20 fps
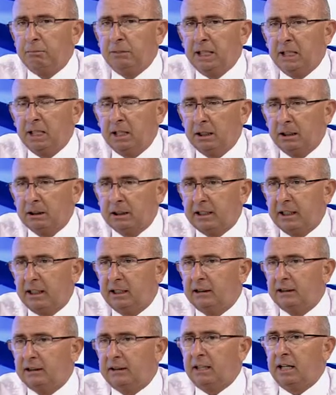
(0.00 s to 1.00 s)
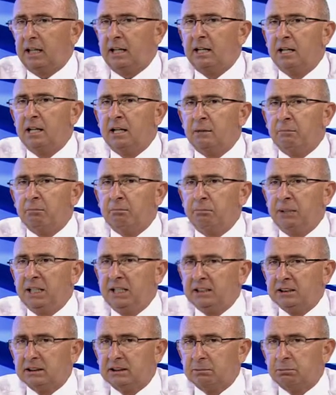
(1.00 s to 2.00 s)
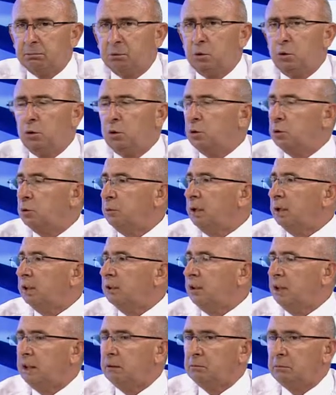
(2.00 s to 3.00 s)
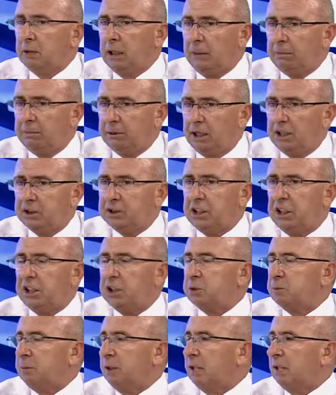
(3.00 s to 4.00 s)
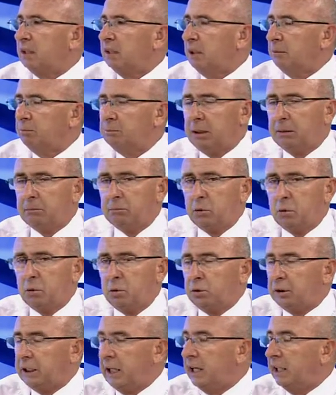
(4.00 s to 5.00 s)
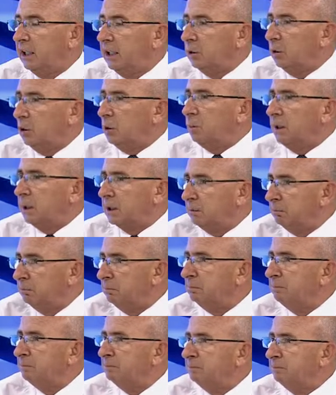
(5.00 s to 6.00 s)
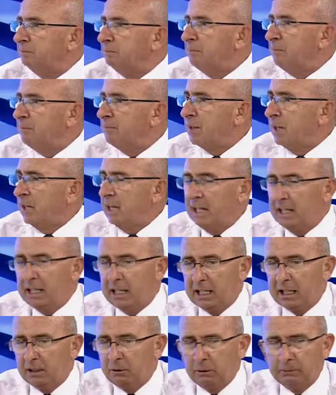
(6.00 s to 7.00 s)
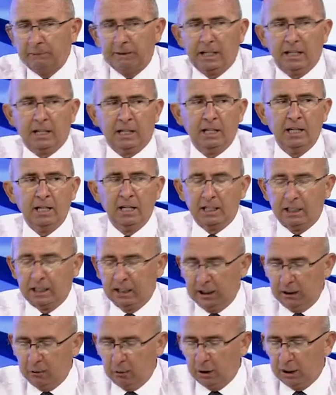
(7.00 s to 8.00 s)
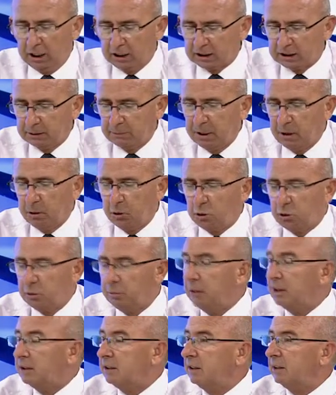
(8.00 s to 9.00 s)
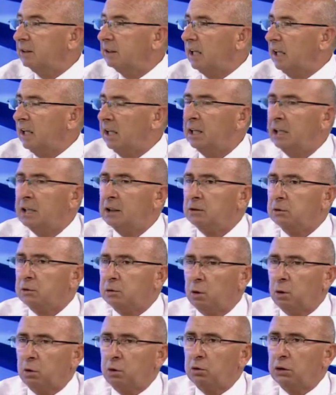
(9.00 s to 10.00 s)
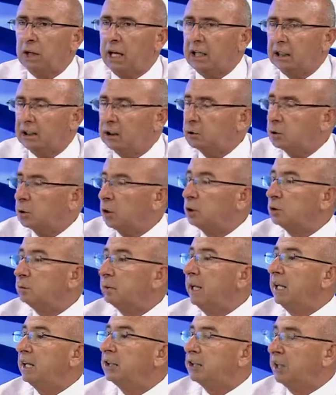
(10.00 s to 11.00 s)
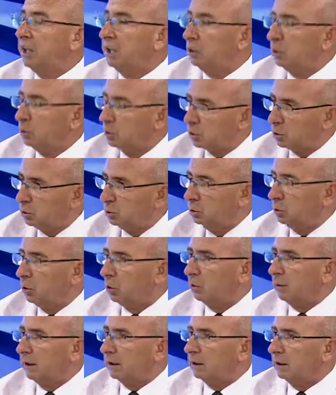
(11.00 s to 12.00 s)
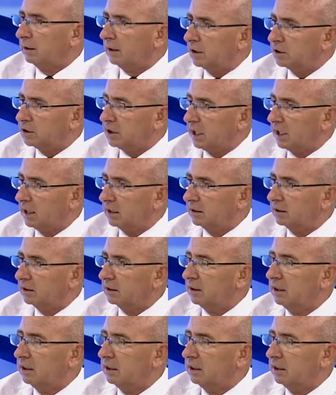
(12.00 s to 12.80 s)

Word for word: bir kentte biz bu hükümetten yapılan çalışmalardan memnunluk beğeni görmedik. Evet. Eğer ve olası bir hükümetin de sorunlarını çözmeyeceğini düşünüyor vatandaşlar artık.